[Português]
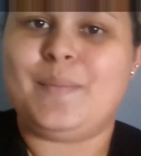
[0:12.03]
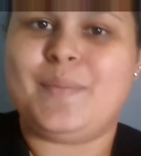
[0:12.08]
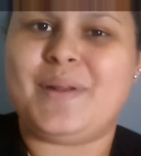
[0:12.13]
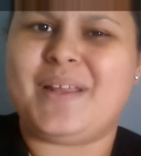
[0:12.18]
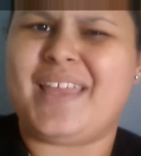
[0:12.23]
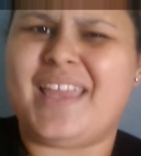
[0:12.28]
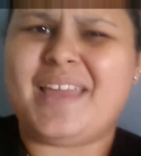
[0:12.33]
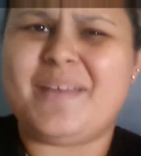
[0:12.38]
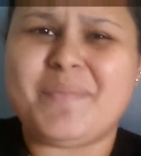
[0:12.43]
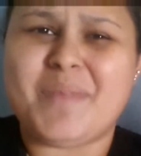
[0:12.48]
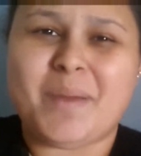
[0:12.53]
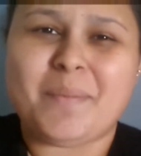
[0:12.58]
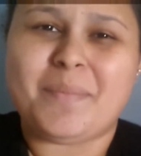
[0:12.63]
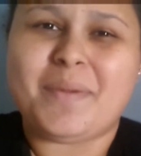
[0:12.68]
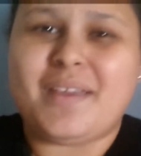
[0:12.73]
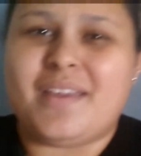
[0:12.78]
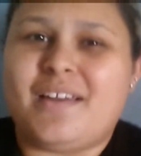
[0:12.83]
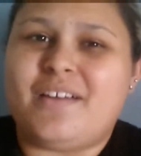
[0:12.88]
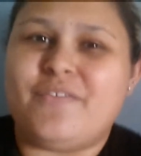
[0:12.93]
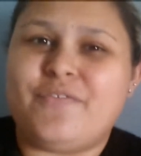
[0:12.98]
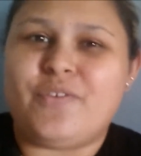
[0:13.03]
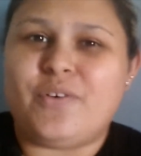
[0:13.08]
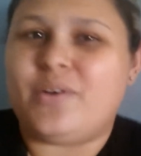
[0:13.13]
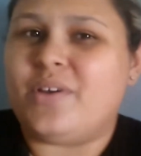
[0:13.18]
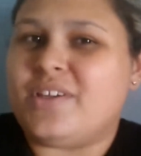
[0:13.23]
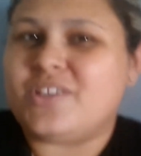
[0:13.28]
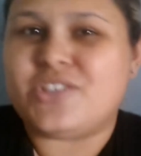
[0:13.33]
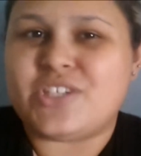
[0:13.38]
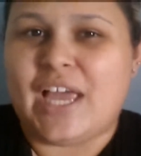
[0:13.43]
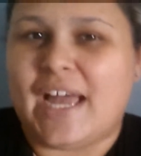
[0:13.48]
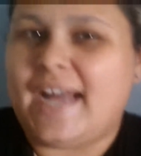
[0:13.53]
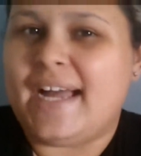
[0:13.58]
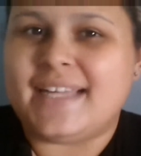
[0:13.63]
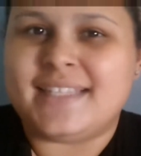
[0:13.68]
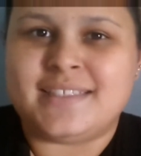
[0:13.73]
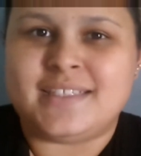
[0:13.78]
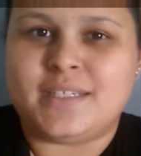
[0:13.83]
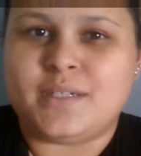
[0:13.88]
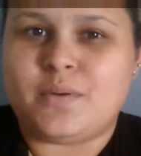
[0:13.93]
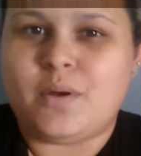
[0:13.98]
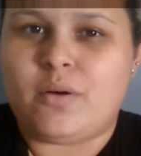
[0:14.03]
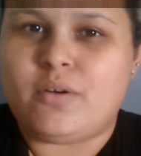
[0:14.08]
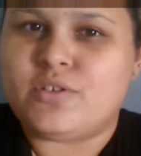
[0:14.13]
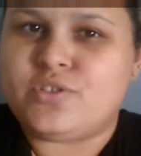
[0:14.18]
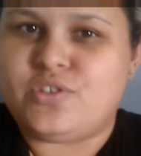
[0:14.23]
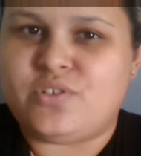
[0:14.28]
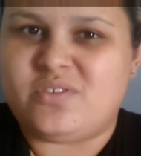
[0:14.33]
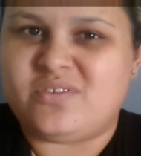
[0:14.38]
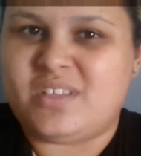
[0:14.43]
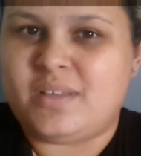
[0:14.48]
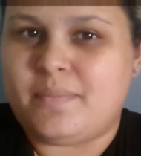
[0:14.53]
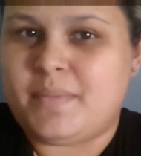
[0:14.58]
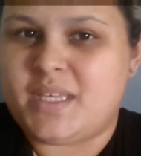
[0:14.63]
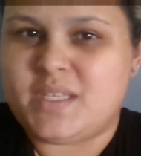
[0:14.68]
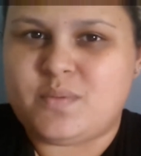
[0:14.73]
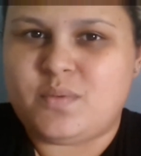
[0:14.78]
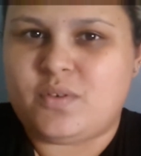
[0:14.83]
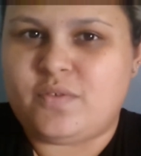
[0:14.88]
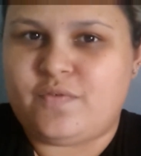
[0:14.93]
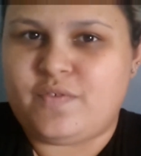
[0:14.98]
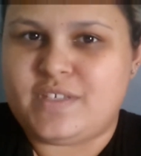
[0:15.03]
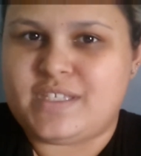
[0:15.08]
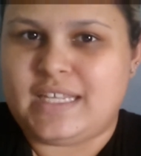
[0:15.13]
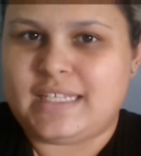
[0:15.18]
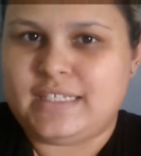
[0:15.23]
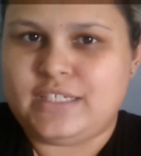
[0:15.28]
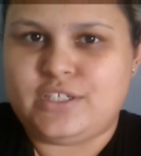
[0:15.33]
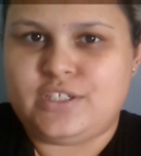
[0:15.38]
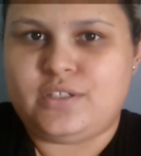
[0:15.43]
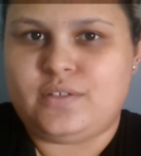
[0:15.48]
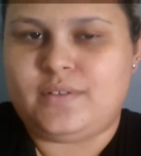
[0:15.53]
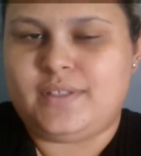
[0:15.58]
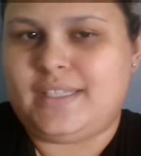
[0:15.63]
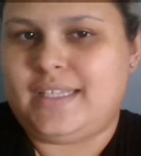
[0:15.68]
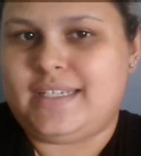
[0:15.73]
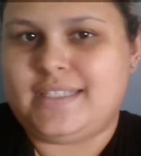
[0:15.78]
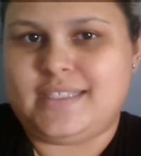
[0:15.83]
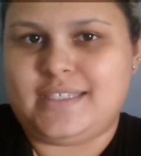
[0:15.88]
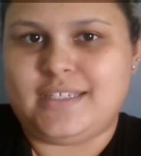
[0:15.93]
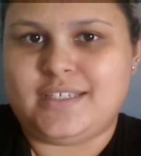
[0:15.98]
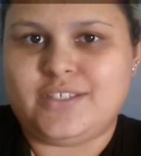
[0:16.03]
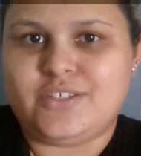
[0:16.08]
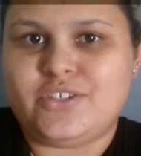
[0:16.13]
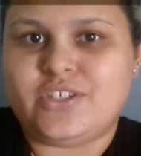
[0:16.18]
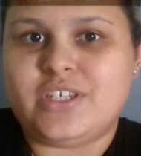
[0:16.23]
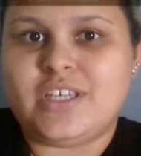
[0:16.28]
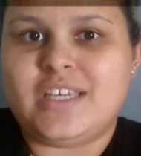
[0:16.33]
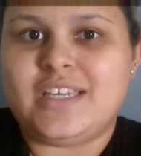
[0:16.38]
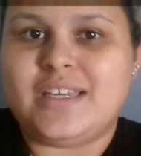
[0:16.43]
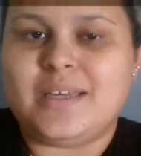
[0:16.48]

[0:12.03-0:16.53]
Porque minha manhã foi chata, igual a de ontem mesmo, eu não fiz nada de tão interessante.